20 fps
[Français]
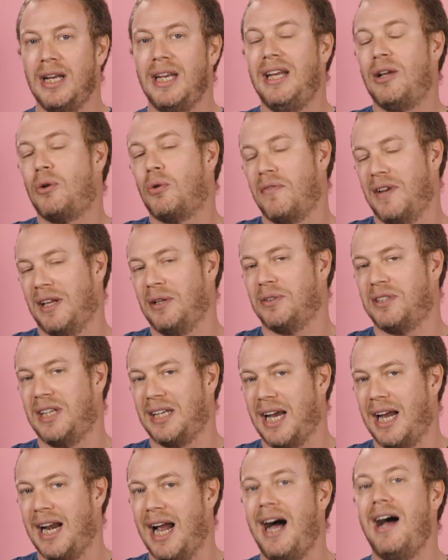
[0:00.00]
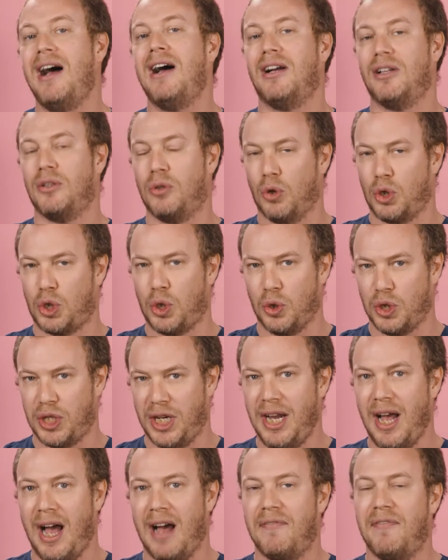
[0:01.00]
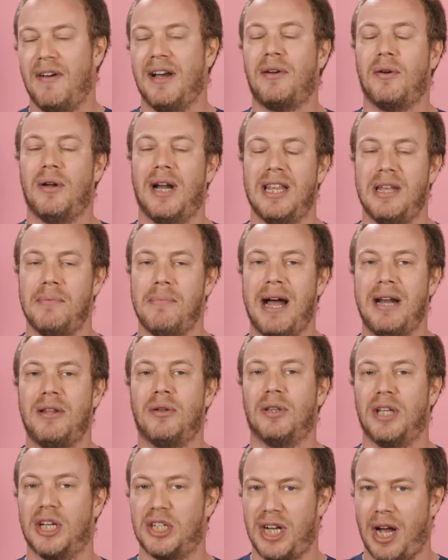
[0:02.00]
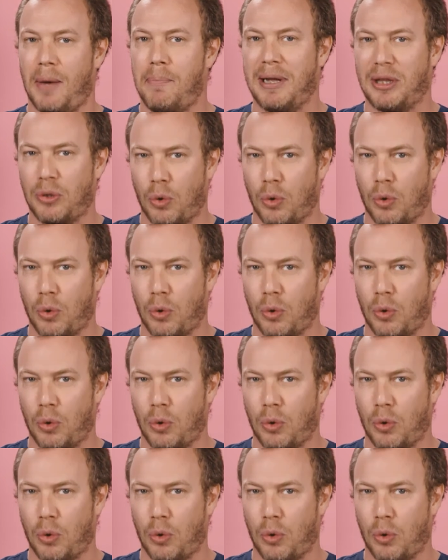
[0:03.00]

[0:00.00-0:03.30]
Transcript: il convient dans ces cas-là d'en changer afin que l'animal n'en ingère pas